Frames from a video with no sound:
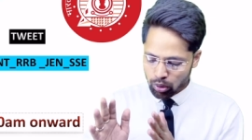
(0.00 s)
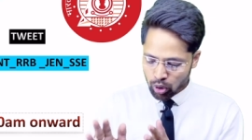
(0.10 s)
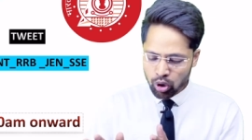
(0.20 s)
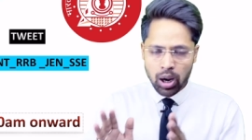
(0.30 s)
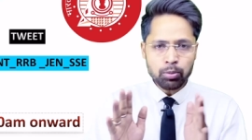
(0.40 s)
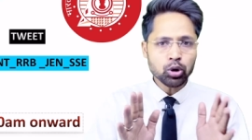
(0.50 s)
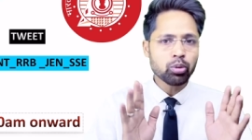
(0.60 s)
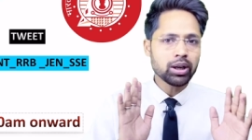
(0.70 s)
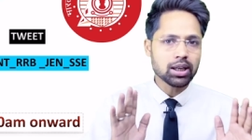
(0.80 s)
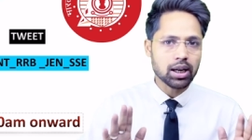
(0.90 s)
और आपको
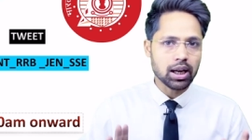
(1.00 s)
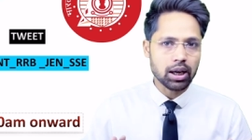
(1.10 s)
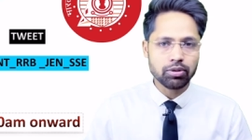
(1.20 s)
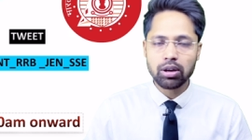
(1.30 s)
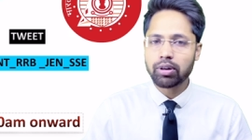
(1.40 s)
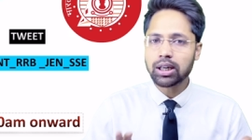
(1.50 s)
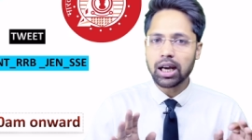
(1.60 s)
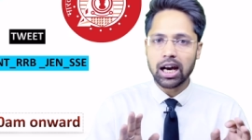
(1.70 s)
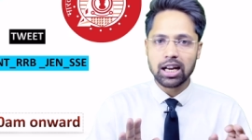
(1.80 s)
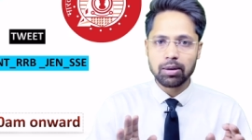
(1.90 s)
ट्वीट करना है वी वॉन्ट
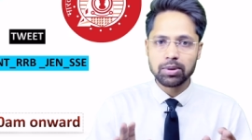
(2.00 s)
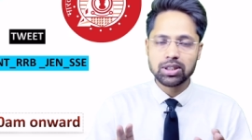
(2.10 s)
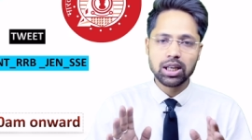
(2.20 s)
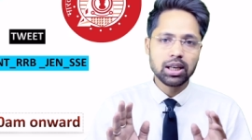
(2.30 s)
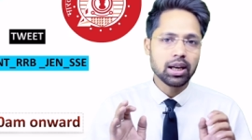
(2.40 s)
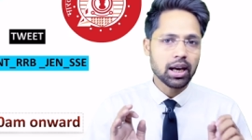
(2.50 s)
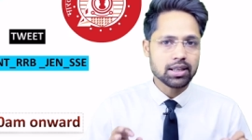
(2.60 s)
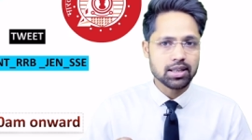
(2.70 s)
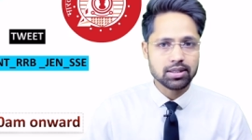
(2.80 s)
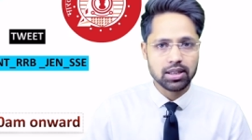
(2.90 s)
आर आर बी जे
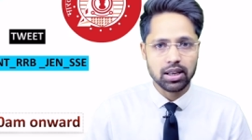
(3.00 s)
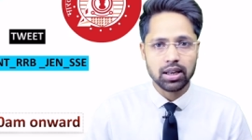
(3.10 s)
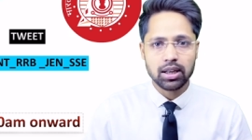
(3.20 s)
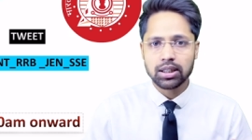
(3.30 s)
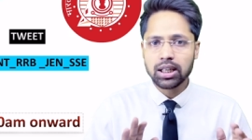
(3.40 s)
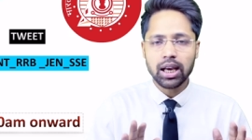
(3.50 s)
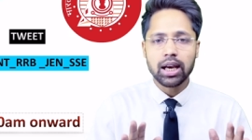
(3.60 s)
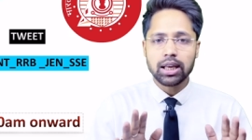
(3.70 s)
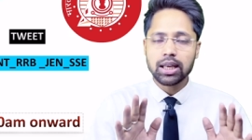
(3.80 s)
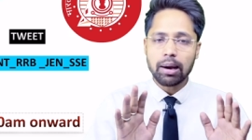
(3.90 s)
एस एस सी ठीक है
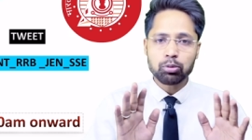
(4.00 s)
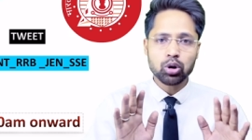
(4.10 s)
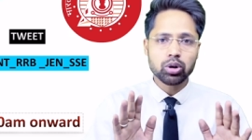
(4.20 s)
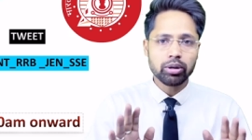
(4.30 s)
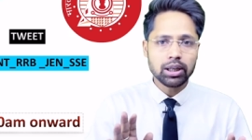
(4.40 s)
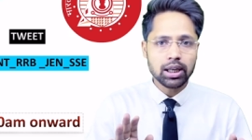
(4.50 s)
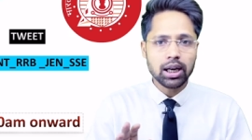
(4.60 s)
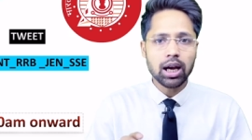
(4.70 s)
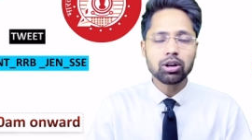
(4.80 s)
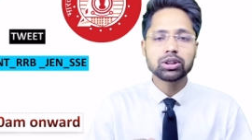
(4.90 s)
ये आपको ट्वीट
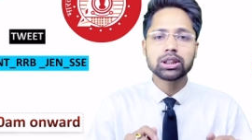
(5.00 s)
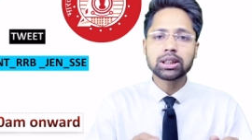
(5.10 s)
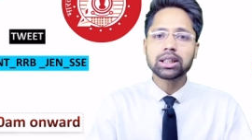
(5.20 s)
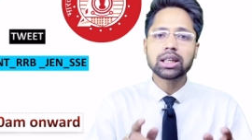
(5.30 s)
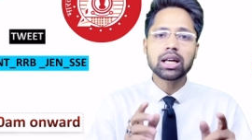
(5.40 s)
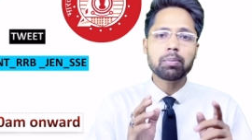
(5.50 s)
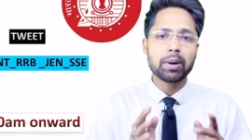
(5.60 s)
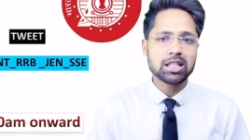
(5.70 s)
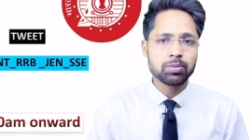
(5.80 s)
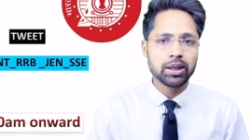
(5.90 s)
करना है और जितना ज़्यादा आप
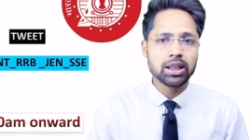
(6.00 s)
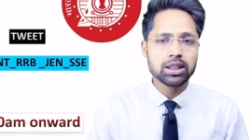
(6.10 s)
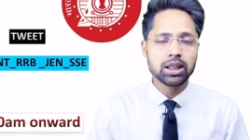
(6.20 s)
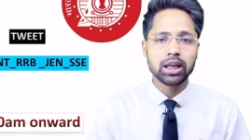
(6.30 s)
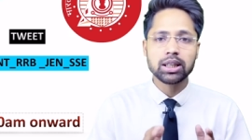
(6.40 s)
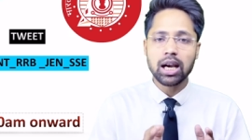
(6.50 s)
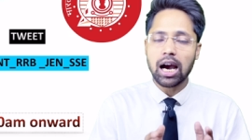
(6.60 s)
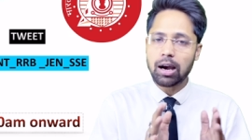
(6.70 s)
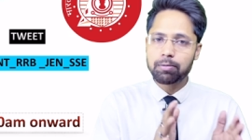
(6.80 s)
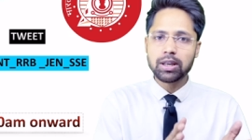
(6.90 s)
पार्टिसिपेट कीजिएगा ये
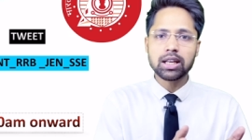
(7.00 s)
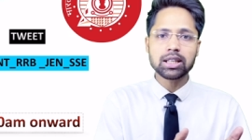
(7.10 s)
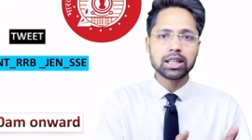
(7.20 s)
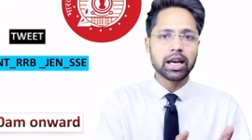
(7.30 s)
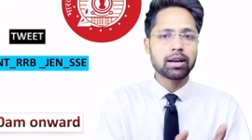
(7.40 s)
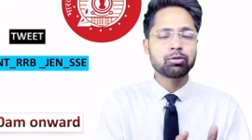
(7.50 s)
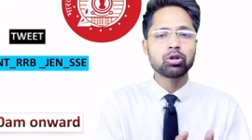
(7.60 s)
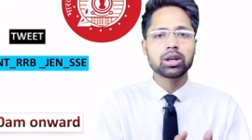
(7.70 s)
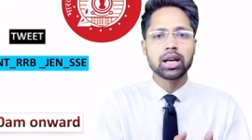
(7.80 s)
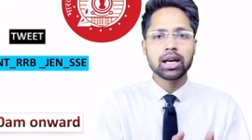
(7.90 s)
आपके लिए ज़्यादा हेल्पफुल
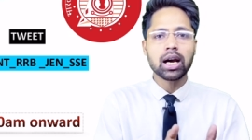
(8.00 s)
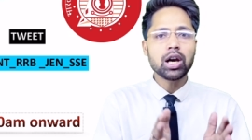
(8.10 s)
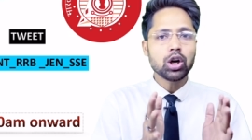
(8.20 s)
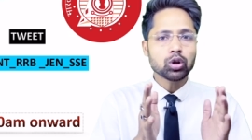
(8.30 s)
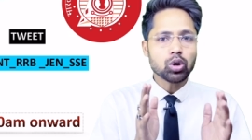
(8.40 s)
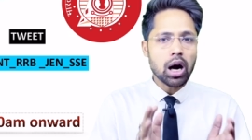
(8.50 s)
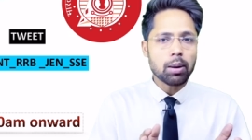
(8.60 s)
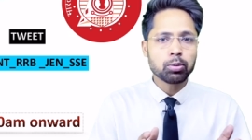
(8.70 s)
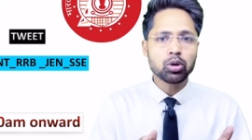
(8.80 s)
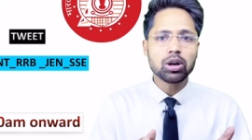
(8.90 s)
करेगा तो
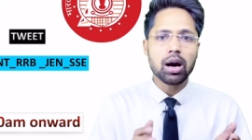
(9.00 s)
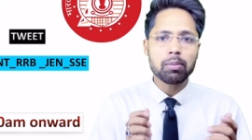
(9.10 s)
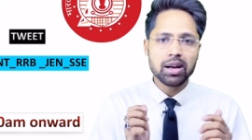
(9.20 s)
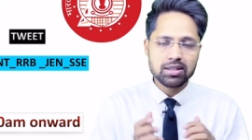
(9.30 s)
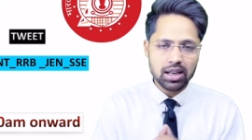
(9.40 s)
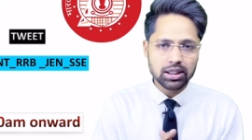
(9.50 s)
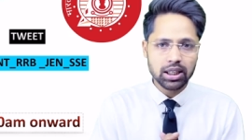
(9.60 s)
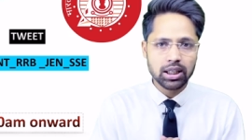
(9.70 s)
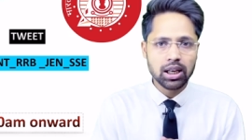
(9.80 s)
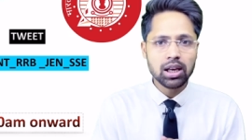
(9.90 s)
आप लोग हमारे साथ
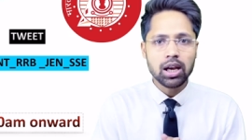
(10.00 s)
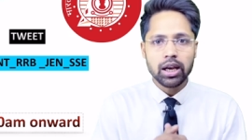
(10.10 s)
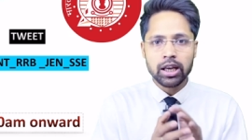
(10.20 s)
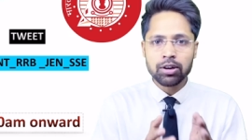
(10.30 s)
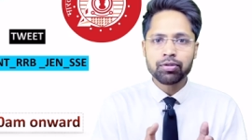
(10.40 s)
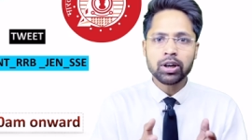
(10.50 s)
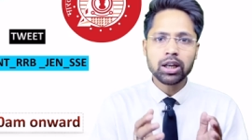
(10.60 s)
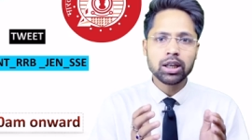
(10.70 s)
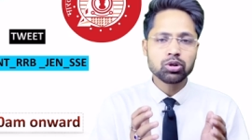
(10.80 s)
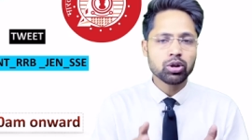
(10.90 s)
आइए इन्फिनिटी
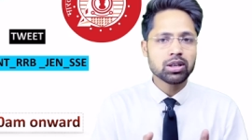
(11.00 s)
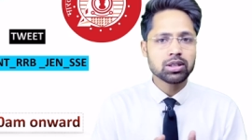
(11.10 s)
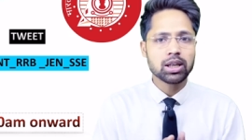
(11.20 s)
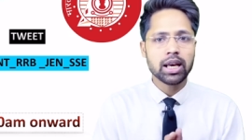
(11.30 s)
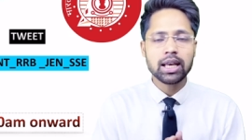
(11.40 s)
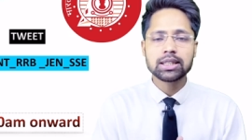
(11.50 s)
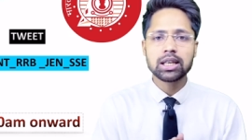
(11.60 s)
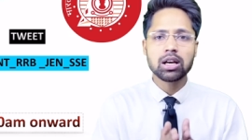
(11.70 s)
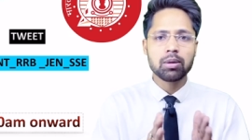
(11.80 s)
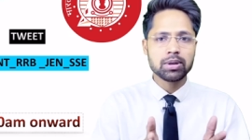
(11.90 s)
एजुकेशन ए
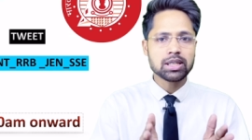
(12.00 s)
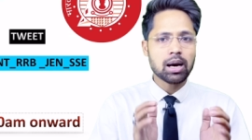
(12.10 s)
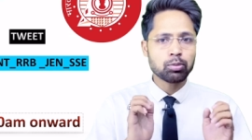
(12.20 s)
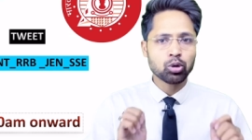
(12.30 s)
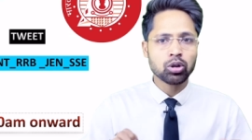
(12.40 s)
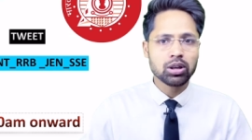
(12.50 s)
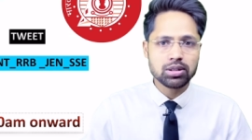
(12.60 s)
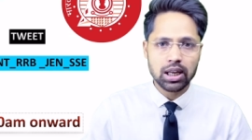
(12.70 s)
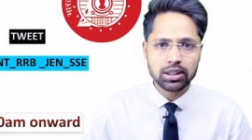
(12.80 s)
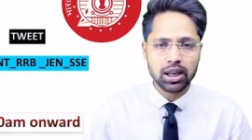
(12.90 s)
जे हमेशा आप लोगों के
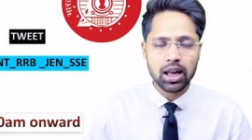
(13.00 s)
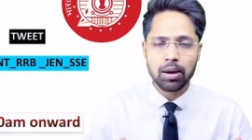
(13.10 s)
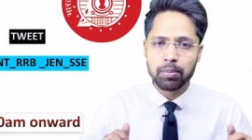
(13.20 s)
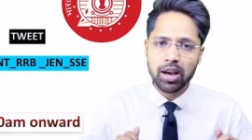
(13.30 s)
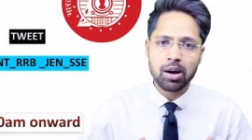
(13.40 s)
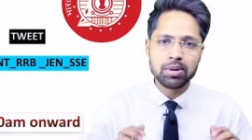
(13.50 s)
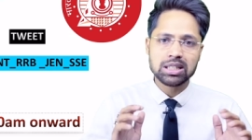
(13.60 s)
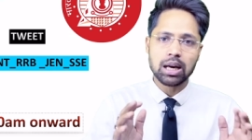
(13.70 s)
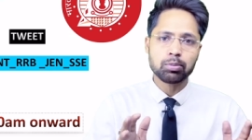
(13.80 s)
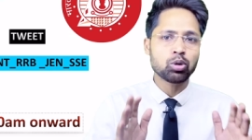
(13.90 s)
साथ खड़ा है मैं
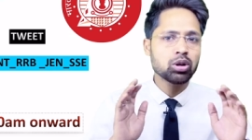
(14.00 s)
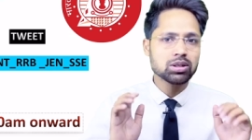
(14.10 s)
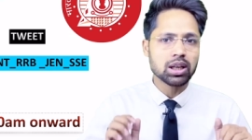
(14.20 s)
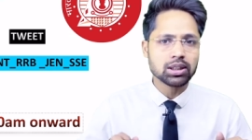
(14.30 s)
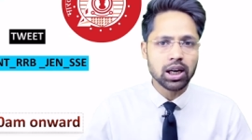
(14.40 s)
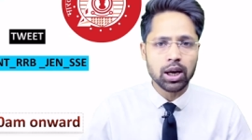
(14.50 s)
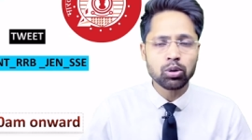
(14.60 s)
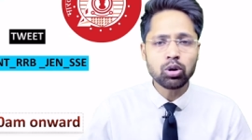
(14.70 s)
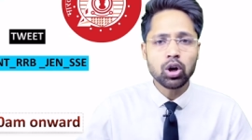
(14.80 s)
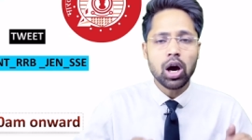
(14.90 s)
हमेशा आप लोगों के साथ खड़ा हूँ